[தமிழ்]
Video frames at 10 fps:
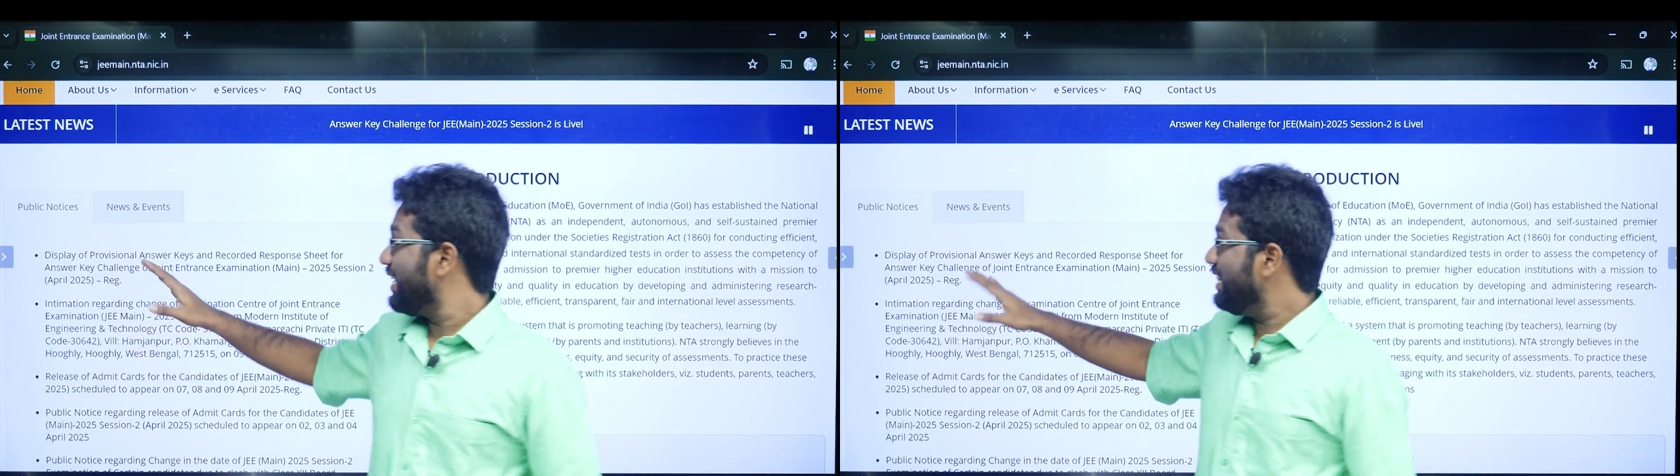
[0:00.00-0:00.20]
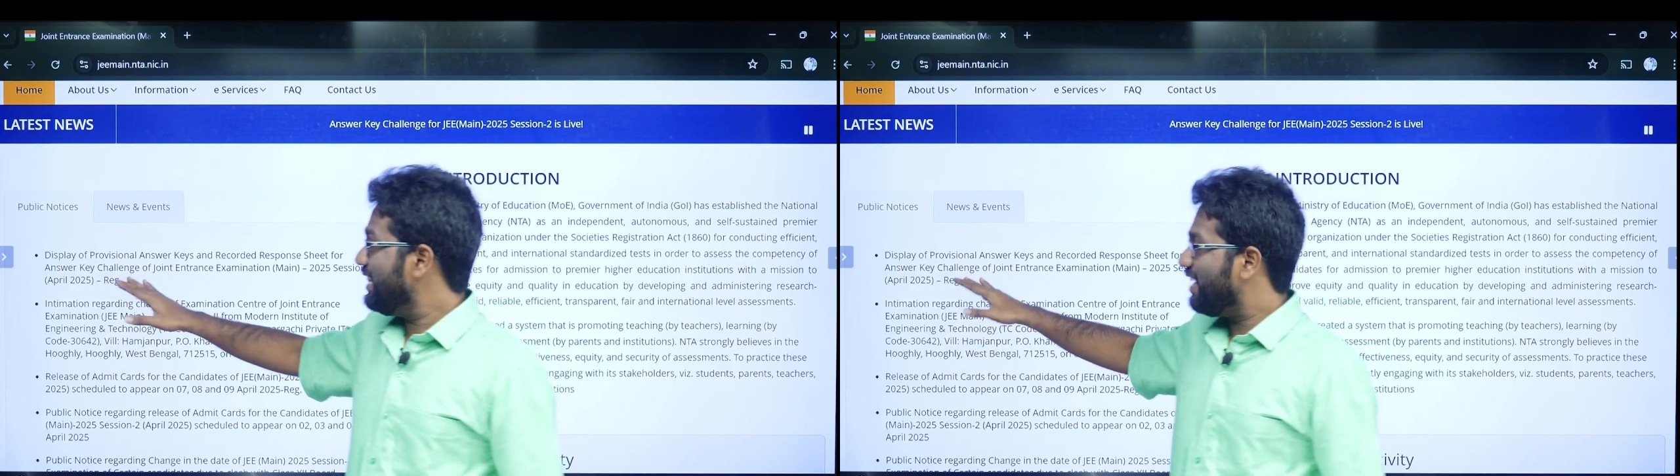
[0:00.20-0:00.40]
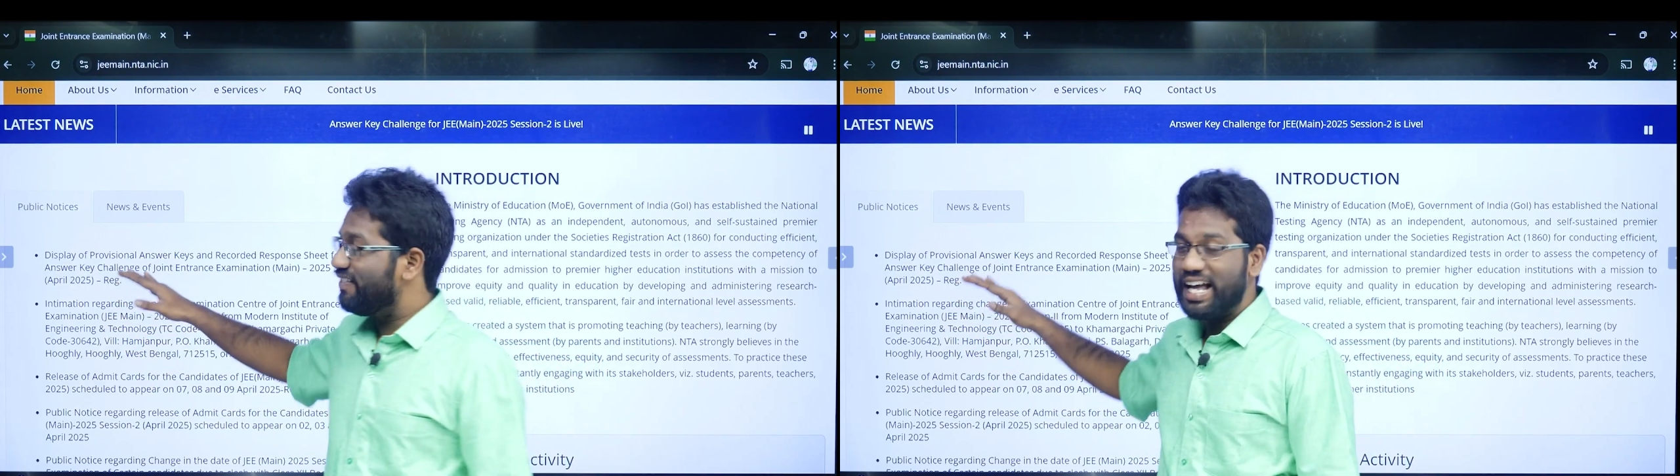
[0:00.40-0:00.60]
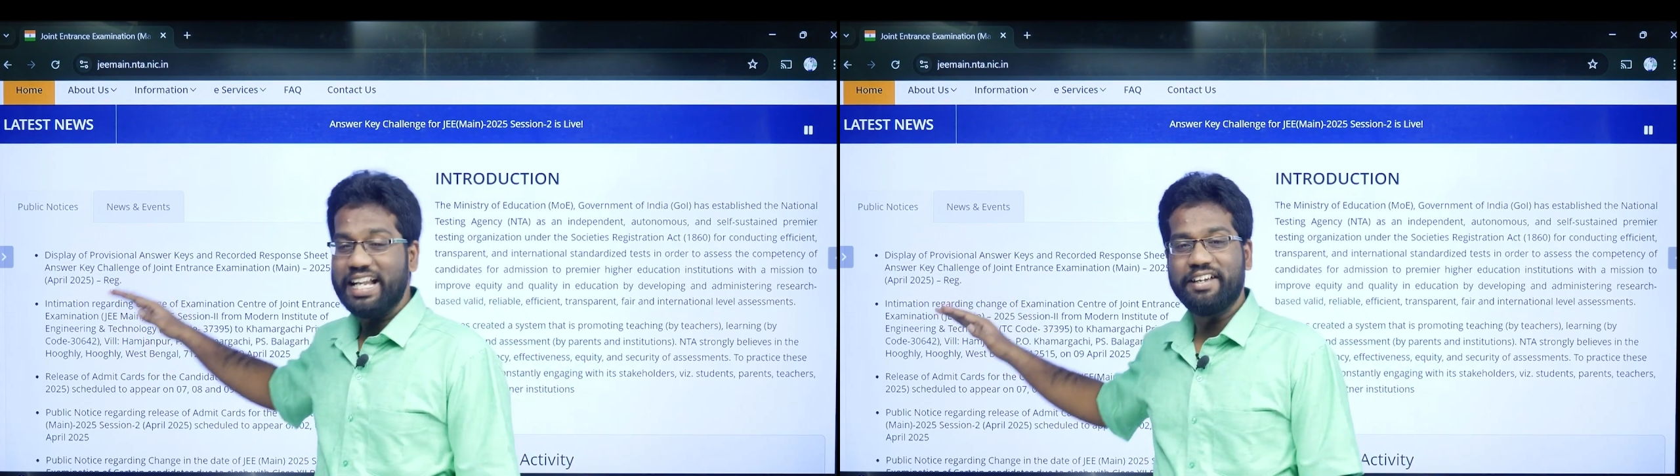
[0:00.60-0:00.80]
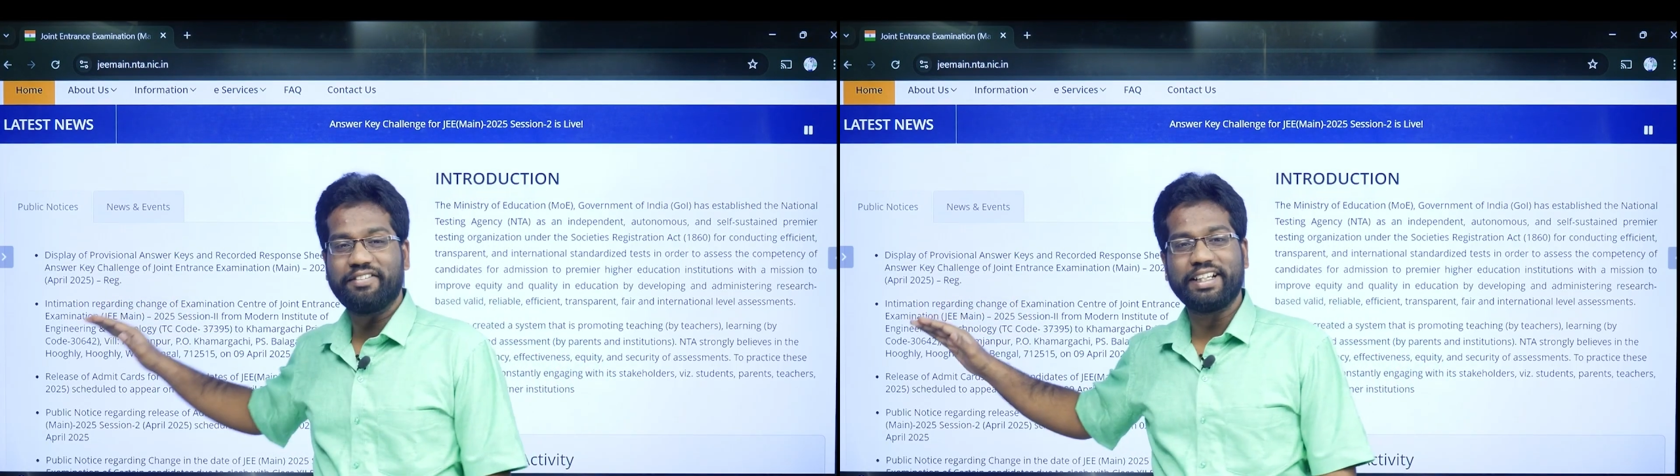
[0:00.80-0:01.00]
இந்த
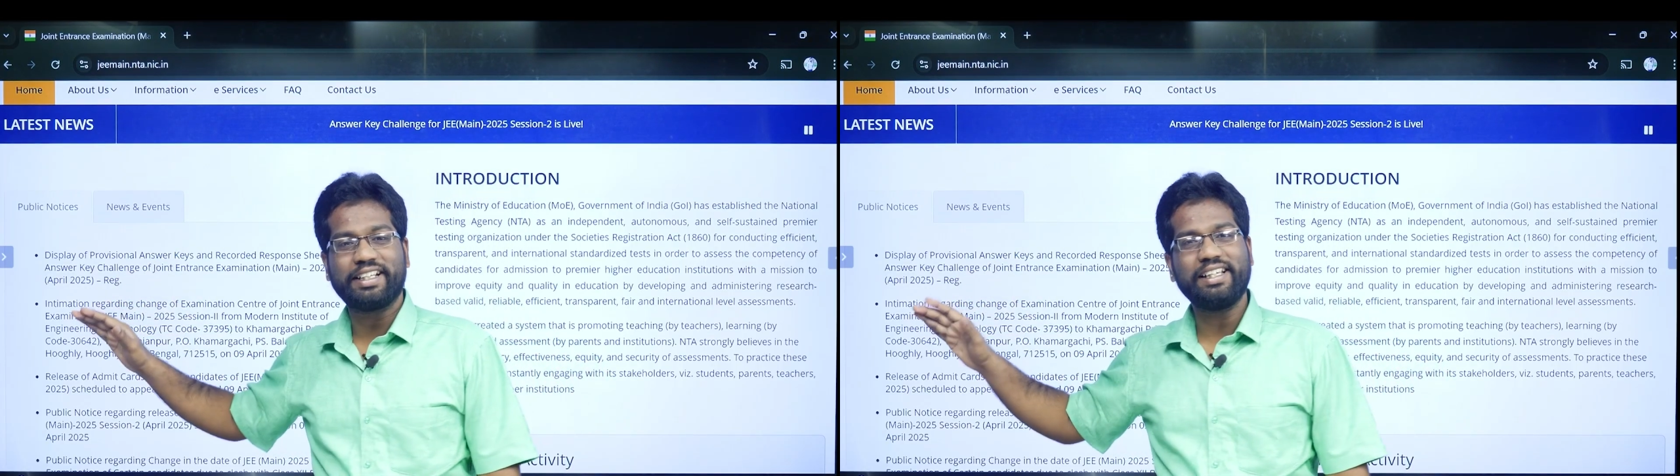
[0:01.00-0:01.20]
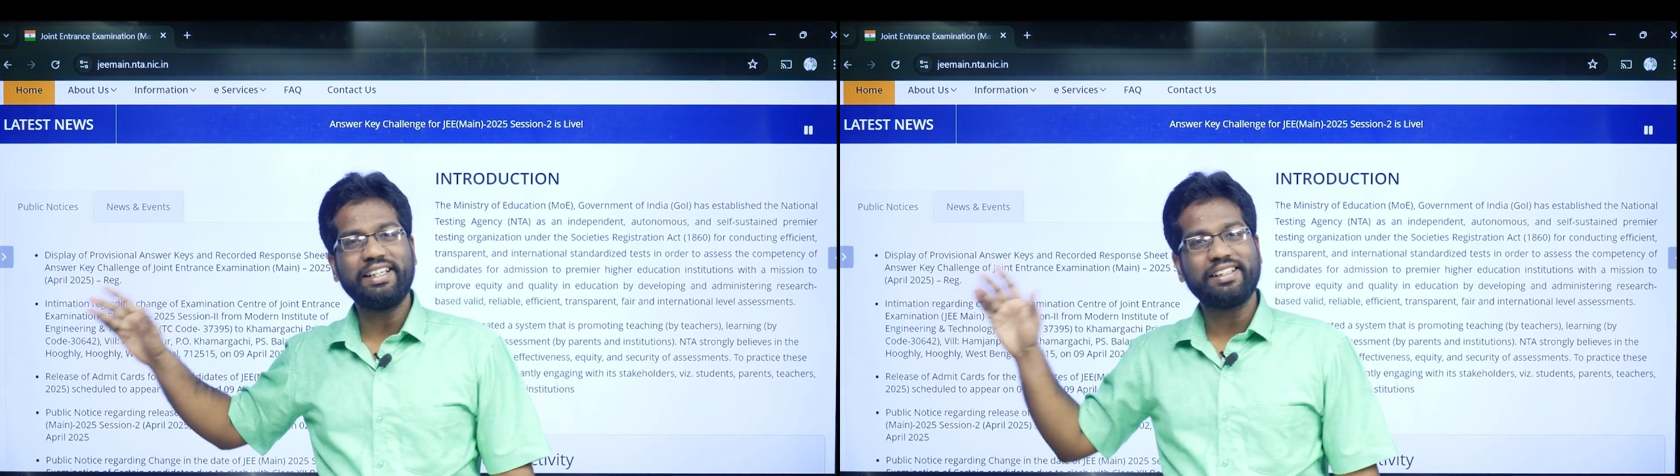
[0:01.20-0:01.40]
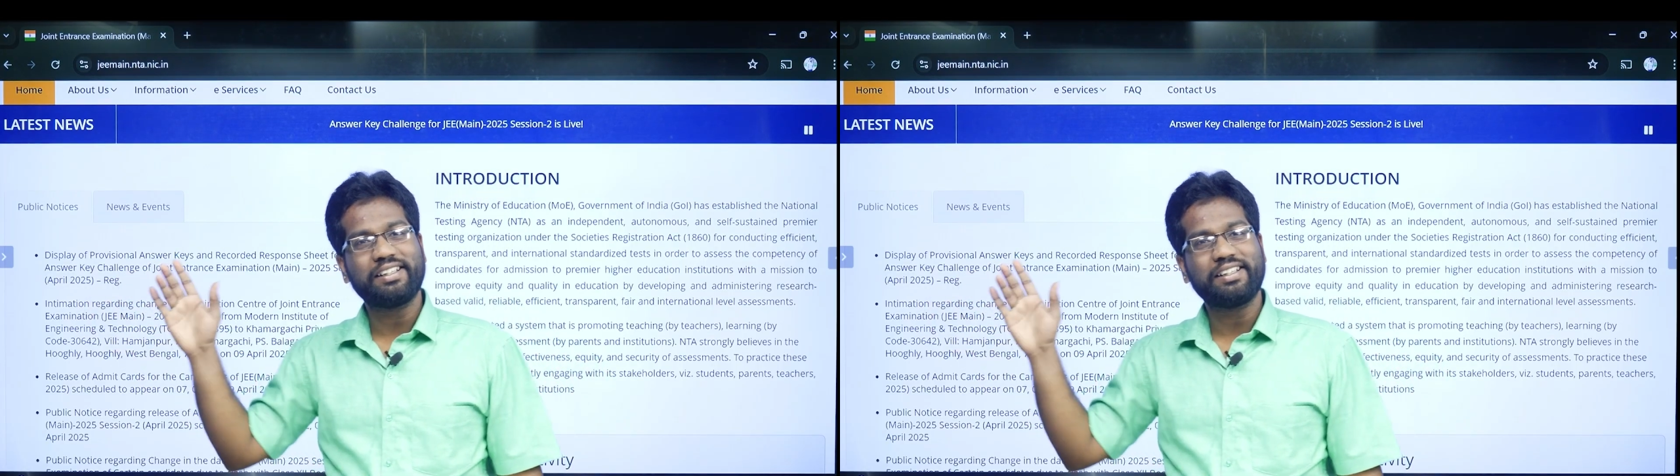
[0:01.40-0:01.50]
வேலையை வந்துட்டு